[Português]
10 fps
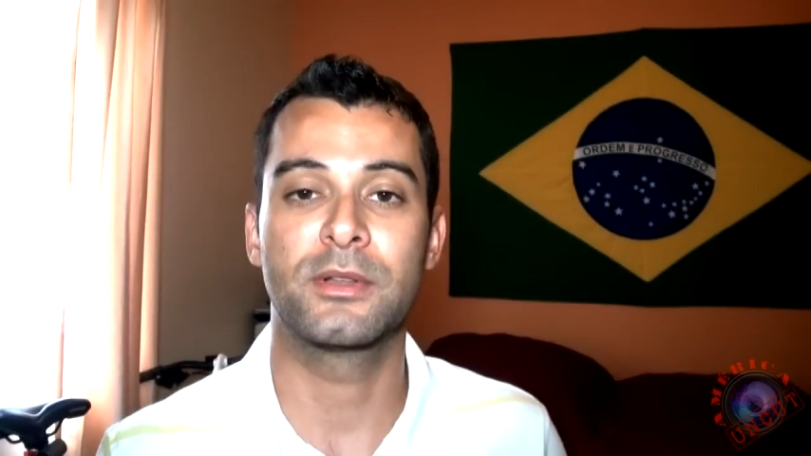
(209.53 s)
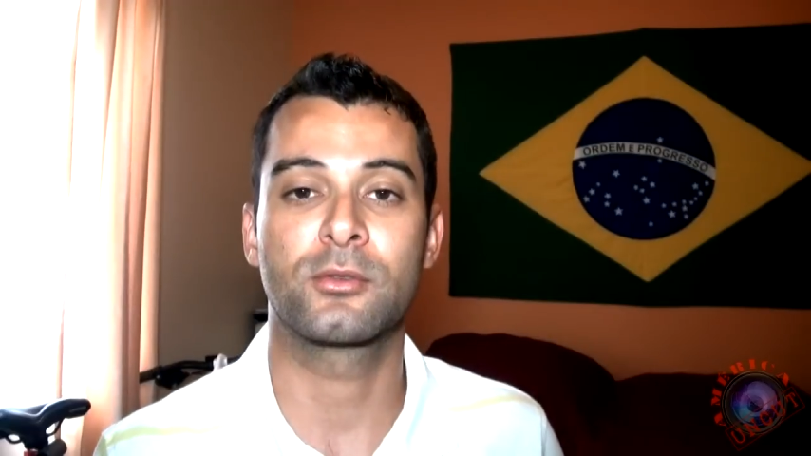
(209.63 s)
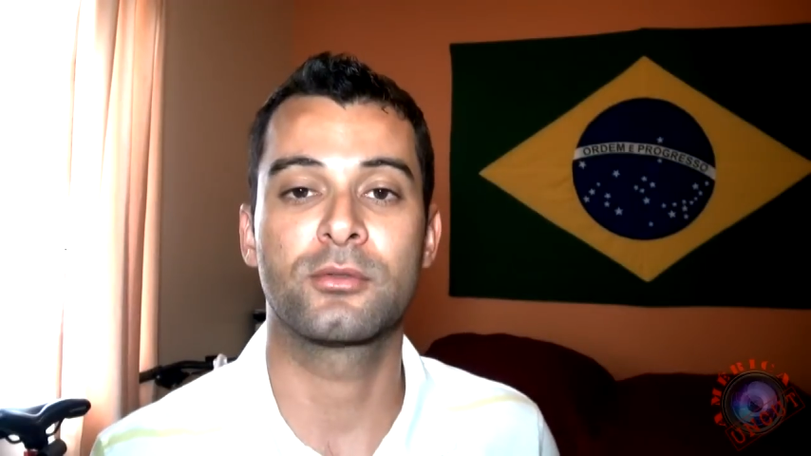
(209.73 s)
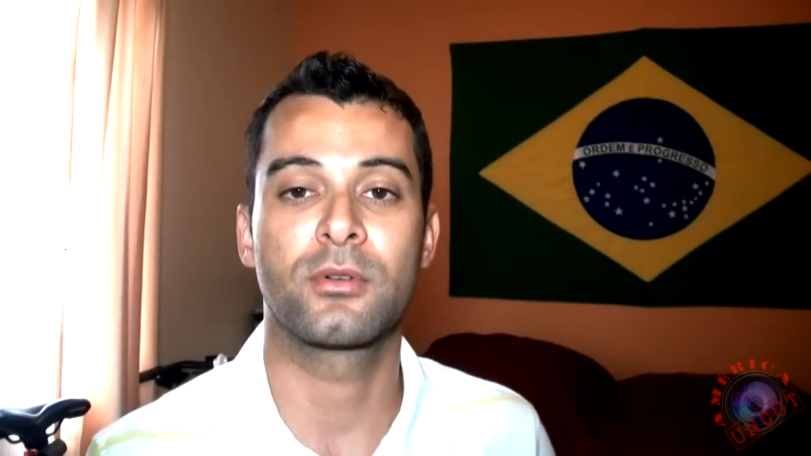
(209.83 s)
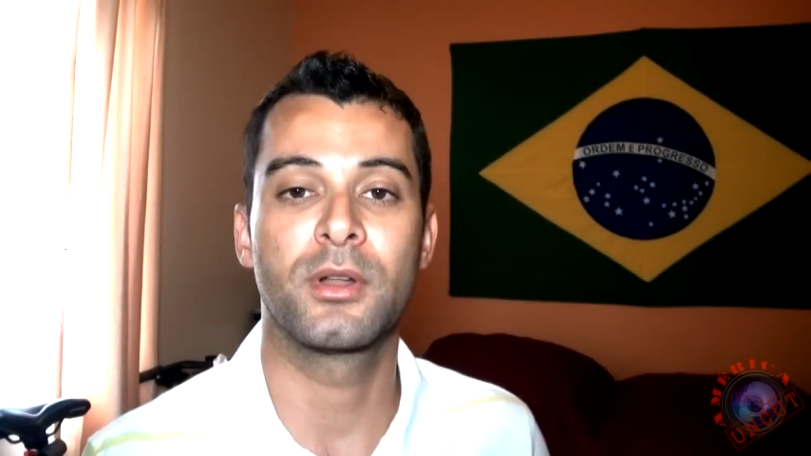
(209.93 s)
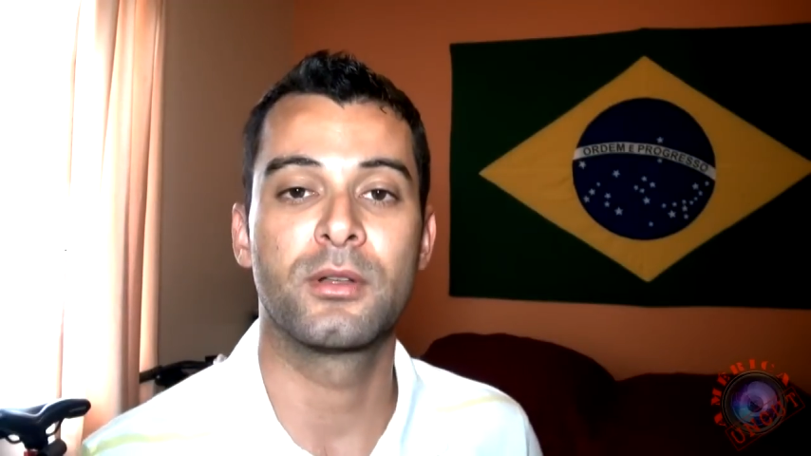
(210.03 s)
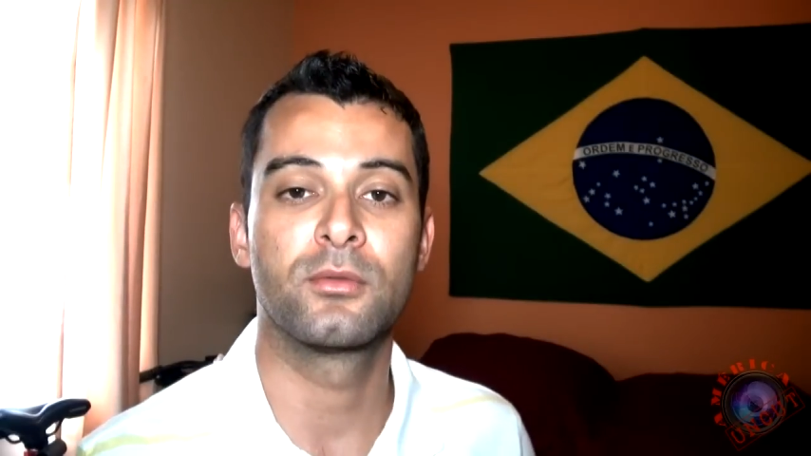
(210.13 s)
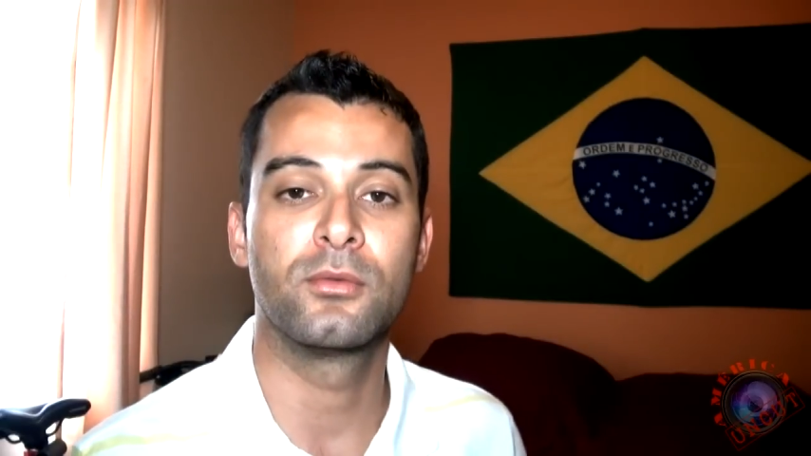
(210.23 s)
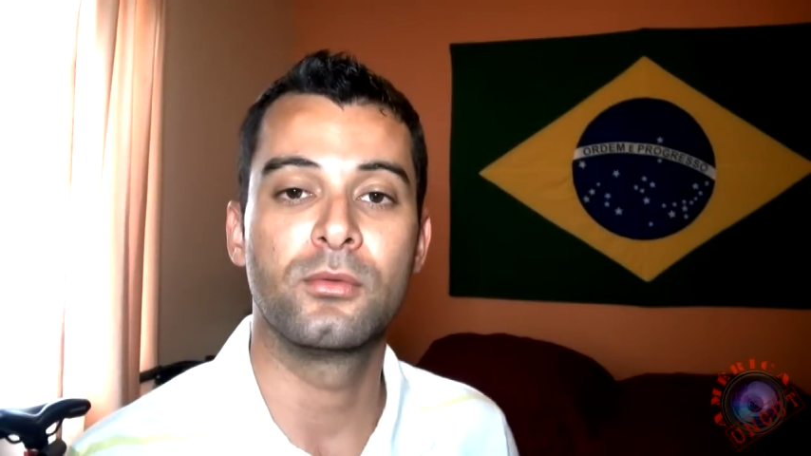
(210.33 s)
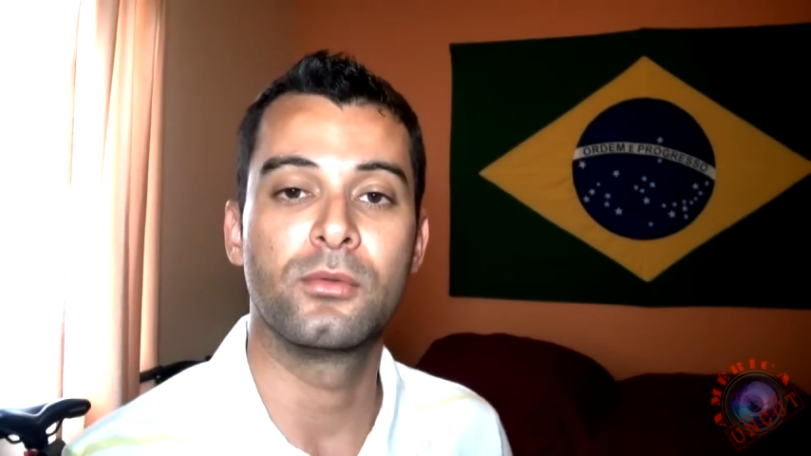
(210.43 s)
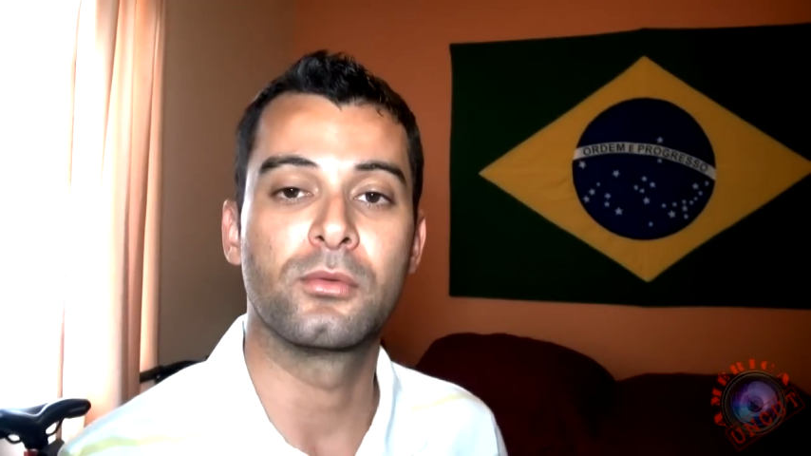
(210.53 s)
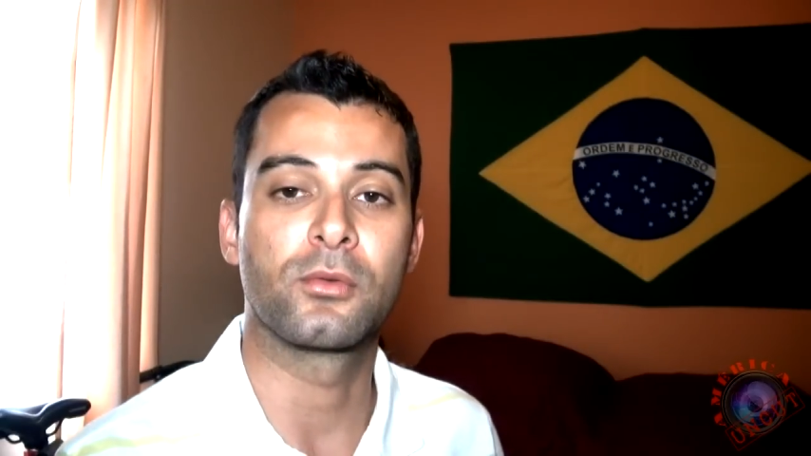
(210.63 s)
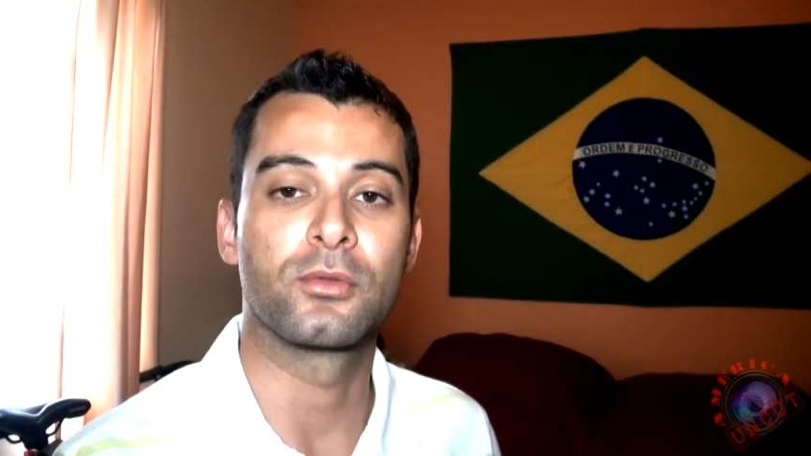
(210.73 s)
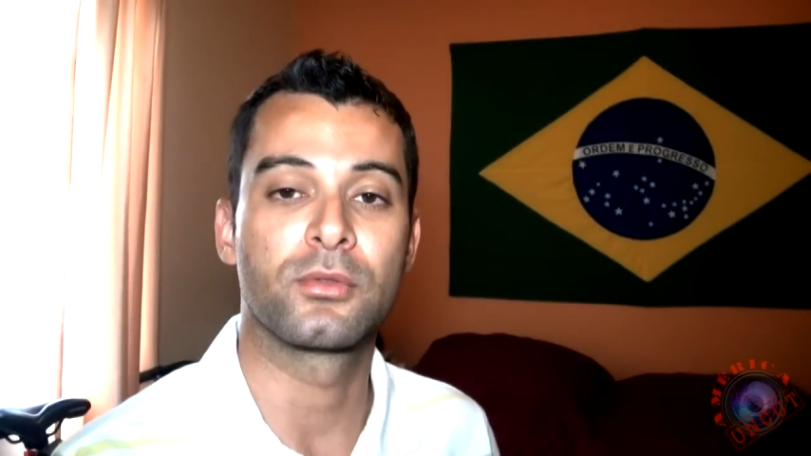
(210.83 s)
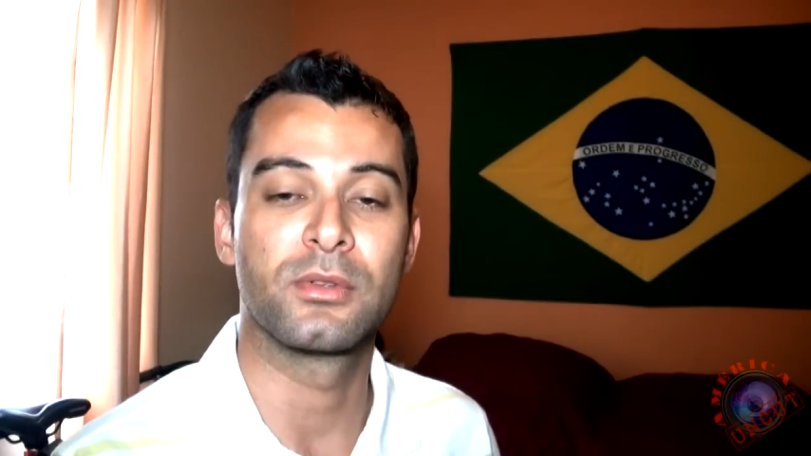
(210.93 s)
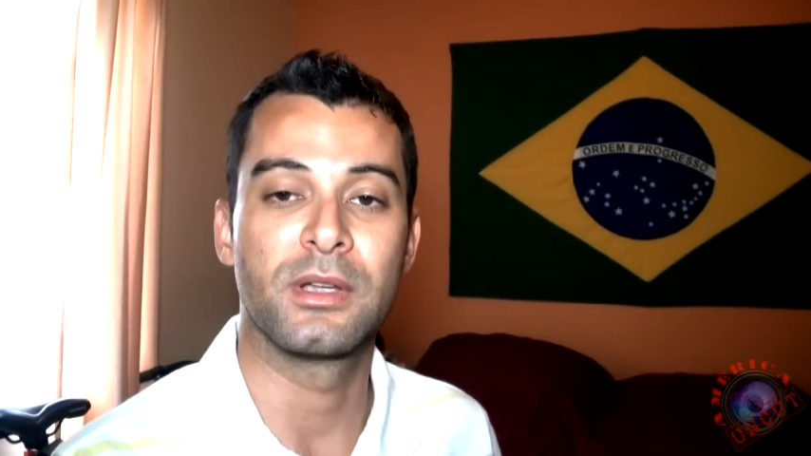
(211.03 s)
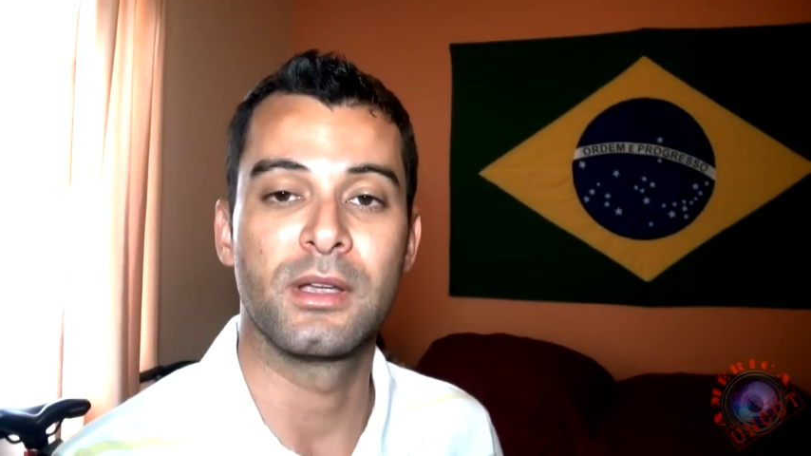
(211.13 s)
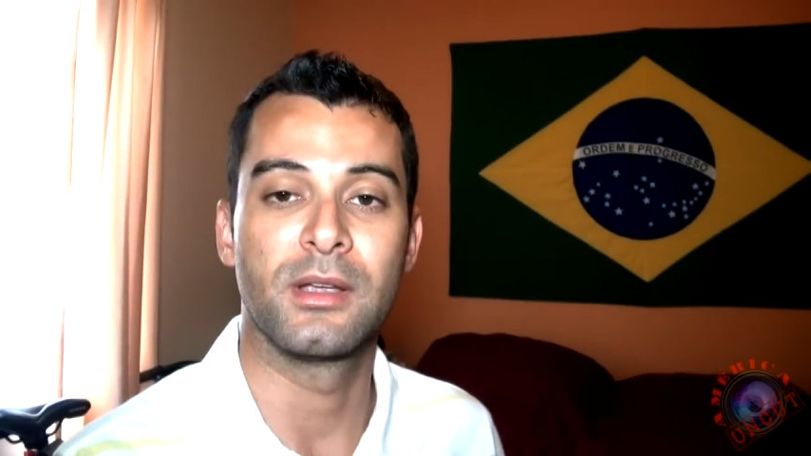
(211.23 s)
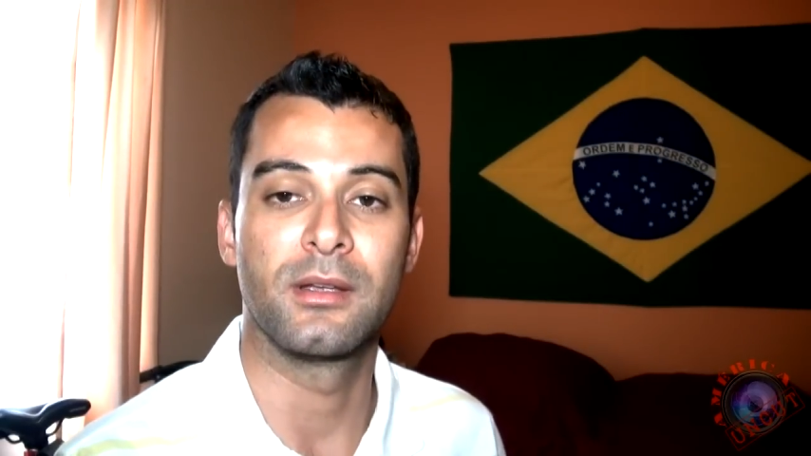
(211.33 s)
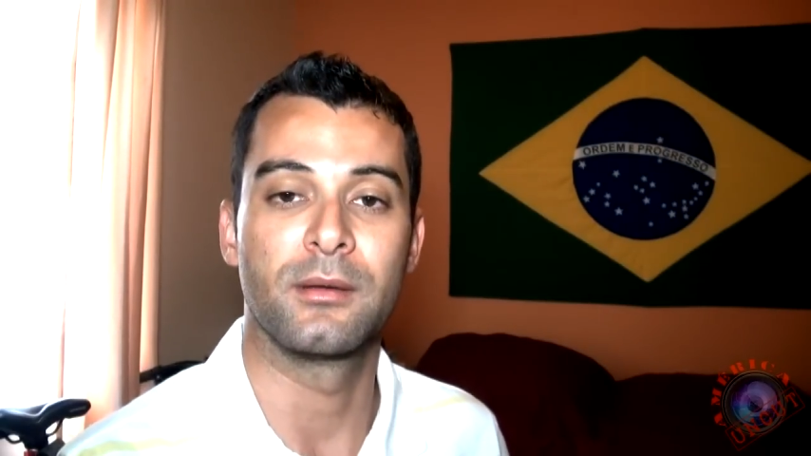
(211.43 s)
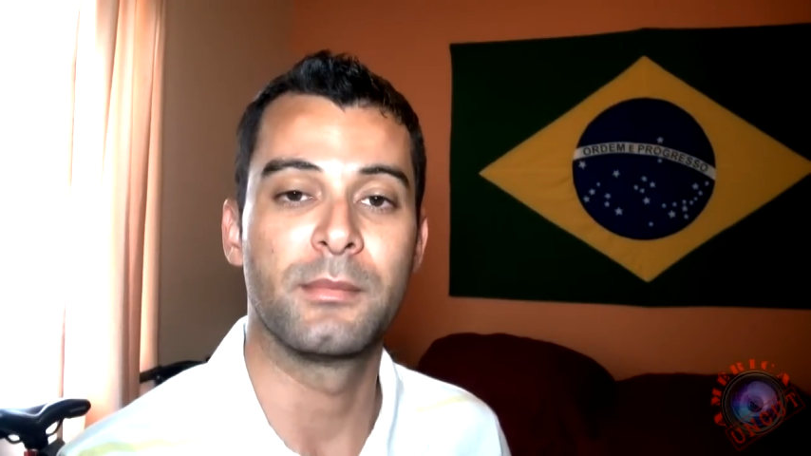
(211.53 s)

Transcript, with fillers: controlando, o, o é,